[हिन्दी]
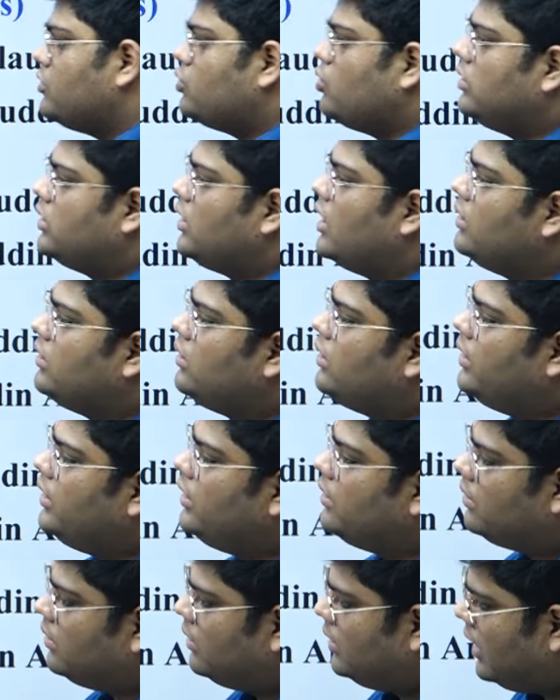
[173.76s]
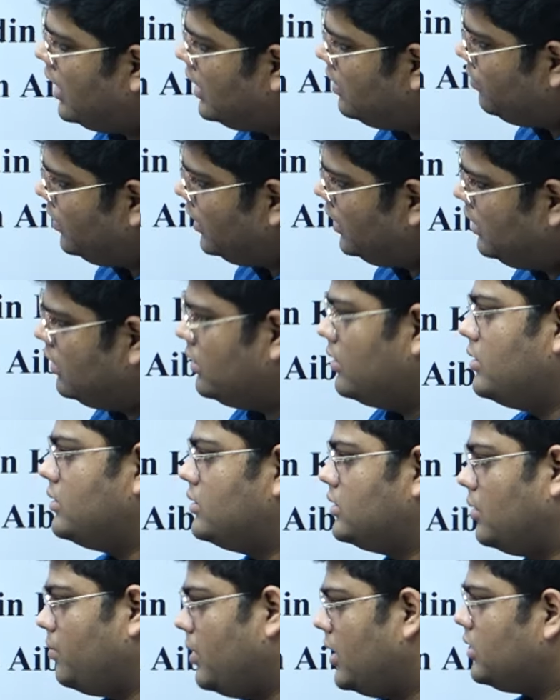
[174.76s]
सुल्तानगढ़ी लाल महल
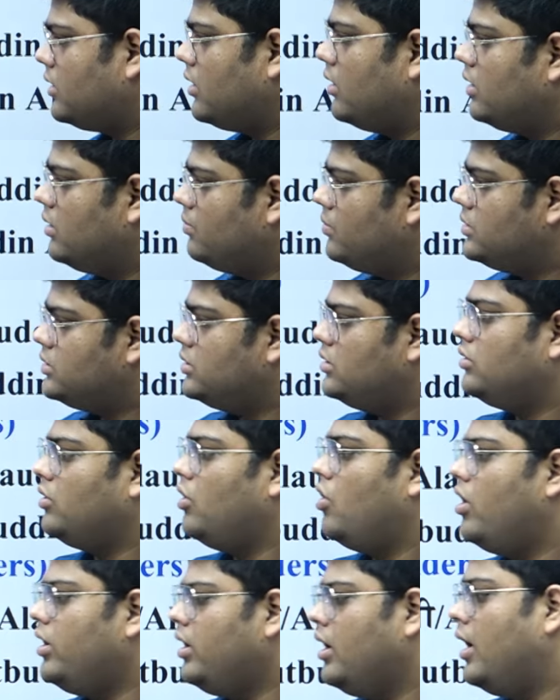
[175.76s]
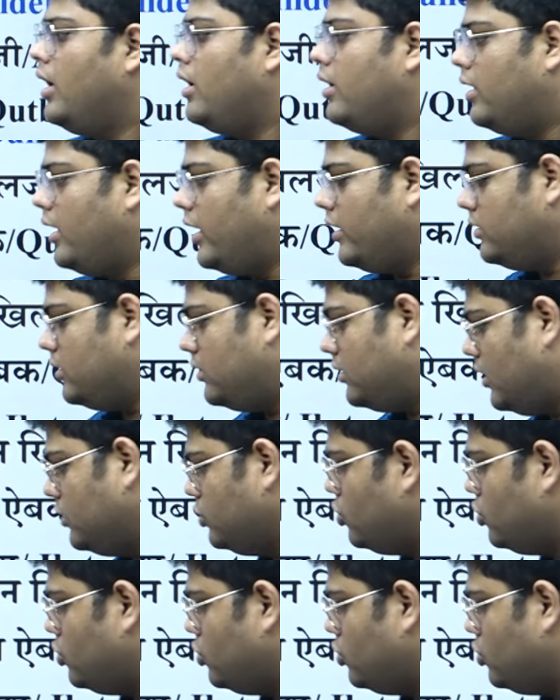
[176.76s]
जमात खाना मस्जिद और ढाई दिन का